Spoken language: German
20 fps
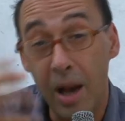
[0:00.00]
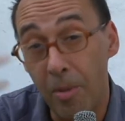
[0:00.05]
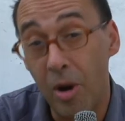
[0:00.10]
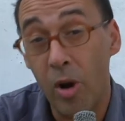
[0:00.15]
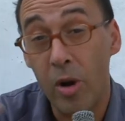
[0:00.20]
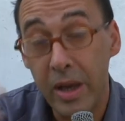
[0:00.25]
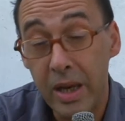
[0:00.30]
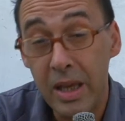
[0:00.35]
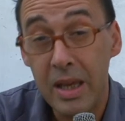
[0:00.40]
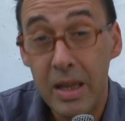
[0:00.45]

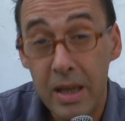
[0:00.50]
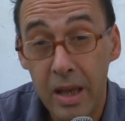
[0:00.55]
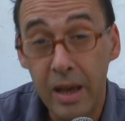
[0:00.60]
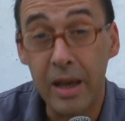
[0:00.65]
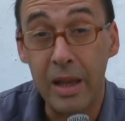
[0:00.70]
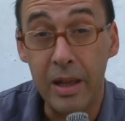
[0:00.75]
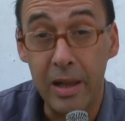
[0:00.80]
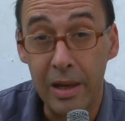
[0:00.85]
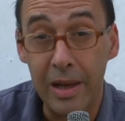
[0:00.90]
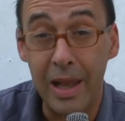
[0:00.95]
aber auch eine
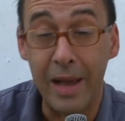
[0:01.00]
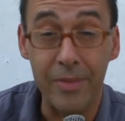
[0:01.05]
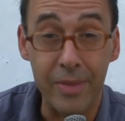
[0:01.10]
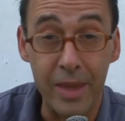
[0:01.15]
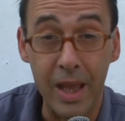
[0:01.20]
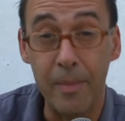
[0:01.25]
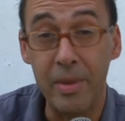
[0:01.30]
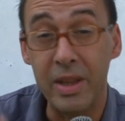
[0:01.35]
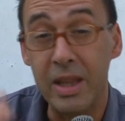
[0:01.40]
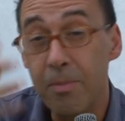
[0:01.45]
innere
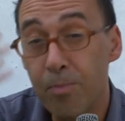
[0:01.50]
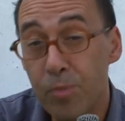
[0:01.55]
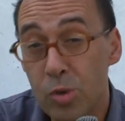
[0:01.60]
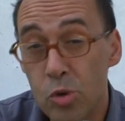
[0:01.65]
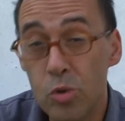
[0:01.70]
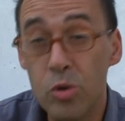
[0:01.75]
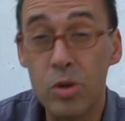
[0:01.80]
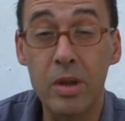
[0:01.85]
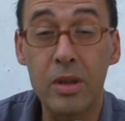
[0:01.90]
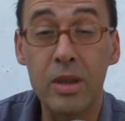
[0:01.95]
Landnahme, die
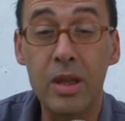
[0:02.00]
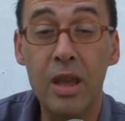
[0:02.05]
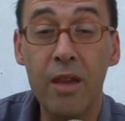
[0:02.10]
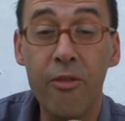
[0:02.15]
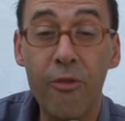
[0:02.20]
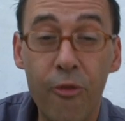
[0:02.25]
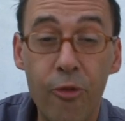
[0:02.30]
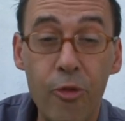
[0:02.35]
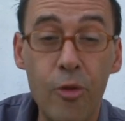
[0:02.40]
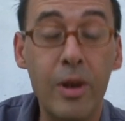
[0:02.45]
Psyche, die
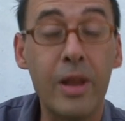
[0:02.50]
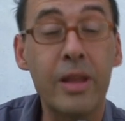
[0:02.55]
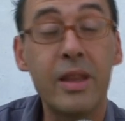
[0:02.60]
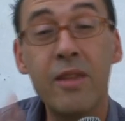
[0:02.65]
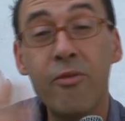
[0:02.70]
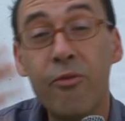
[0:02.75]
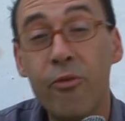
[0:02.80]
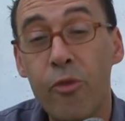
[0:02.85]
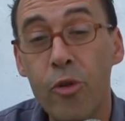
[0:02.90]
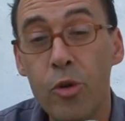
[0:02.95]
Gefühle,
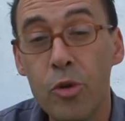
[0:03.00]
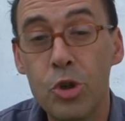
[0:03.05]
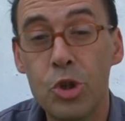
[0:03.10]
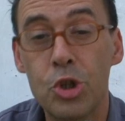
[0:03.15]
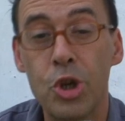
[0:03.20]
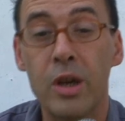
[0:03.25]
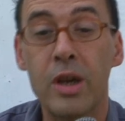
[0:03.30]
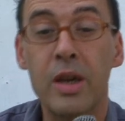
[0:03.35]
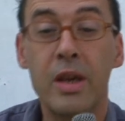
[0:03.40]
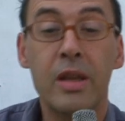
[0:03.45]
die
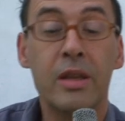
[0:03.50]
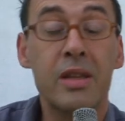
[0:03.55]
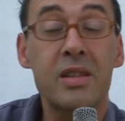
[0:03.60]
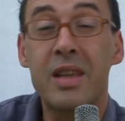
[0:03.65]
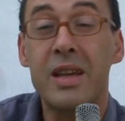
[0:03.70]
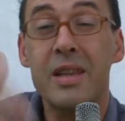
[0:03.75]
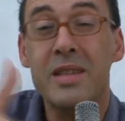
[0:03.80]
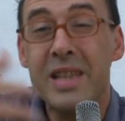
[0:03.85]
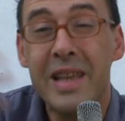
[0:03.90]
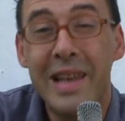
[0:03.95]
Wünsche,
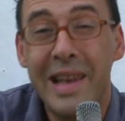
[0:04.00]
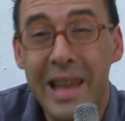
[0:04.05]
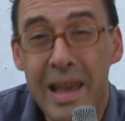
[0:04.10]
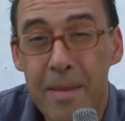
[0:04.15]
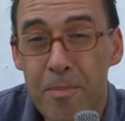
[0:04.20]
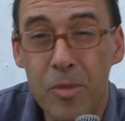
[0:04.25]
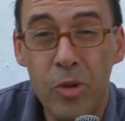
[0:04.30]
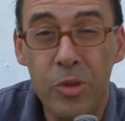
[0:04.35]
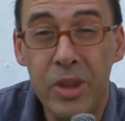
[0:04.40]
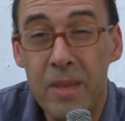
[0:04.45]
das ganze
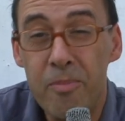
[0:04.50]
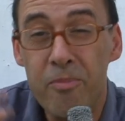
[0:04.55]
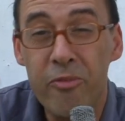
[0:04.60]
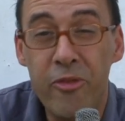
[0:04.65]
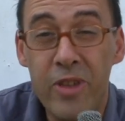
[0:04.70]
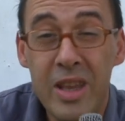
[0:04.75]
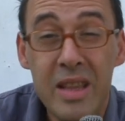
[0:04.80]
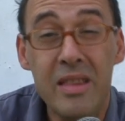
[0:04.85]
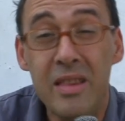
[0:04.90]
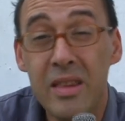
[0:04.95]
Leben und
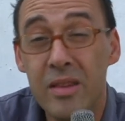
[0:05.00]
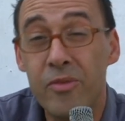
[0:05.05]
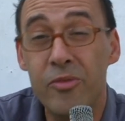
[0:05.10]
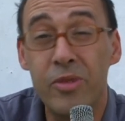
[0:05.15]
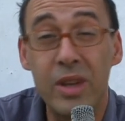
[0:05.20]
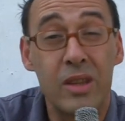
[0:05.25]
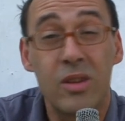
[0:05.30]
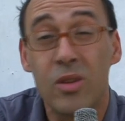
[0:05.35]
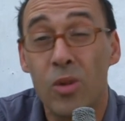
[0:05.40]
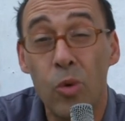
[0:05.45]
Empfinden
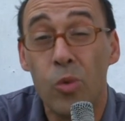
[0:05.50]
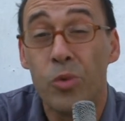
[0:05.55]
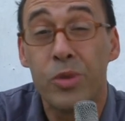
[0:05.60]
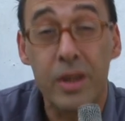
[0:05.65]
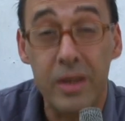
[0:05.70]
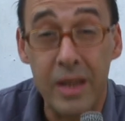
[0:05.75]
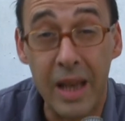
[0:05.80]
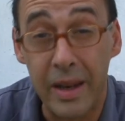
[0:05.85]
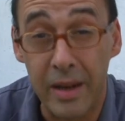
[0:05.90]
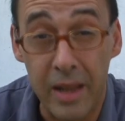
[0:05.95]
wird
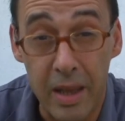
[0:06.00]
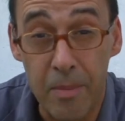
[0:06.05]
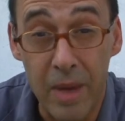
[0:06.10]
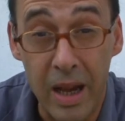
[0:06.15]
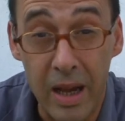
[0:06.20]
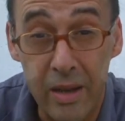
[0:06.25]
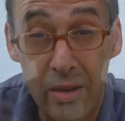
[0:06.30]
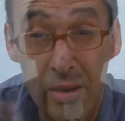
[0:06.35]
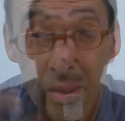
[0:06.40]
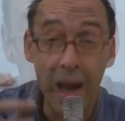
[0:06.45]
untertan
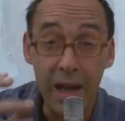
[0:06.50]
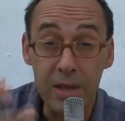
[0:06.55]
gemacht.